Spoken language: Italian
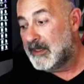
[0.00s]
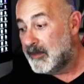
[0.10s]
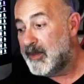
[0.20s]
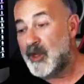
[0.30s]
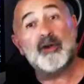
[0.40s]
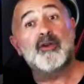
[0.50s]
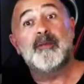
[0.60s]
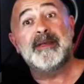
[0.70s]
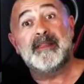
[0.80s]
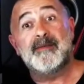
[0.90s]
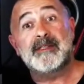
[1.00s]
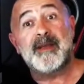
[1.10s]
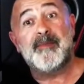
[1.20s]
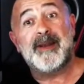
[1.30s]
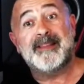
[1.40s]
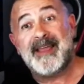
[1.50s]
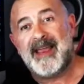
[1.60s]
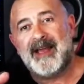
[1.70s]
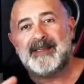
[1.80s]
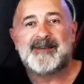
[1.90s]
Io mi ricordo lo mettevo sempre al
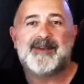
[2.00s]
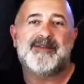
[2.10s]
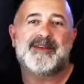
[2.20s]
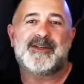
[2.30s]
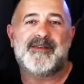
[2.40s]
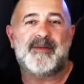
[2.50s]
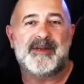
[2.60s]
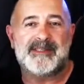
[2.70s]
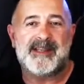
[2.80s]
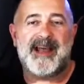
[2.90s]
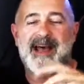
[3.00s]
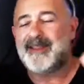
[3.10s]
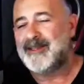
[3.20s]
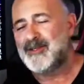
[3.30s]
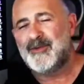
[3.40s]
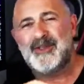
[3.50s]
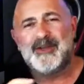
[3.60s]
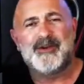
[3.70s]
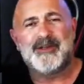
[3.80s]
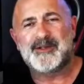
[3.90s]
Tenax quando facevamo le serate il
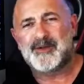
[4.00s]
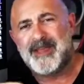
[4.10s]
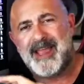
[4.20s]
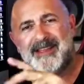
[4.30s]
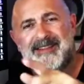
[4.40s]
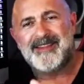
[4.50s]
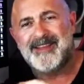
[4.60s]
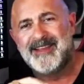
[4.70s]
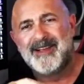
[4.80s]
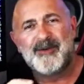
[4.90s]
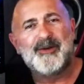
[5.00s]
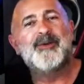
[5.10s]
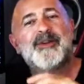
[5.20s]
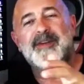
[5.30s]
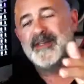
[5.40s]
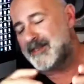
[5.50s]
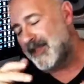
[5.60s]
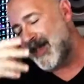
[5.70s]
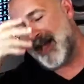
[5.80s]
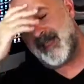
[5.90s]
giovedì con gli studenti, con gli
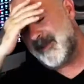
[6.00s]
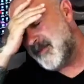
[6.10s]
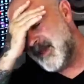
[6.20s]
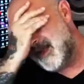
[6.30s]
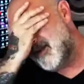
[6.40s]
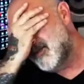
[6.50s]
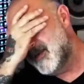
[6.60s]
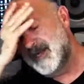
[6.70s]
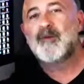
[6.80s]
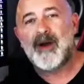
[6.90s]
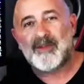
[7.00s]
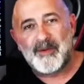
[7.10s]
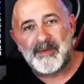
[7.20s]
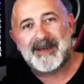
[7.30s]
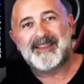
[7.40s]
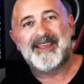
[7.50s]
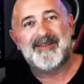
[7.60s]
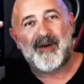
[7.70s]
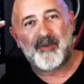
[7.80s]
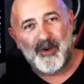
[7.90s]
universitari, Pierlu. Sì. Quando
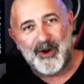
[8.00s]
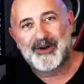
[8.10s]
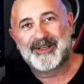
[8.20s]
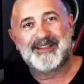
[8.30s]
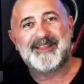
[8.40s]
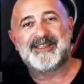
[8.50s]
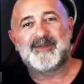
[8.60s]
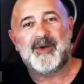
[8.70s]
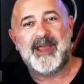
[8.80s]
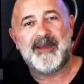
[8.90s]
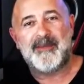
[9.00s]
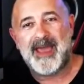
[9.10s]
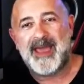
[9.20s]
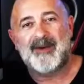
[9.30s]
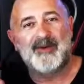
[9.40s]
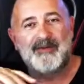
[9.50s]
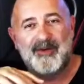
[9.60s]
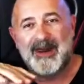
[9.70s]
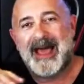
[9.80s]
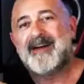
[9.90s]
partiva Walk This Way, Pierlu
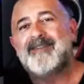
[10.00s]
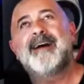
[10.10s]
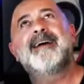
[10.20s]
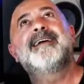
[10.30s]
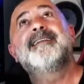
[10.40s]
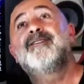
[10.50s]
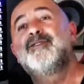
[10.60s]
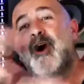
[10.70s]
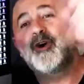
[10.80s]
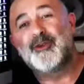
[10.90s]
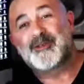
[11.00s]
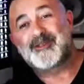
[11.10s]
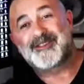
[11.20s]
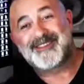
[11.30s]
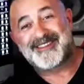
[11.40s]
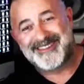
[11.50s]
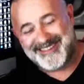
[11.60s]
volava Todos.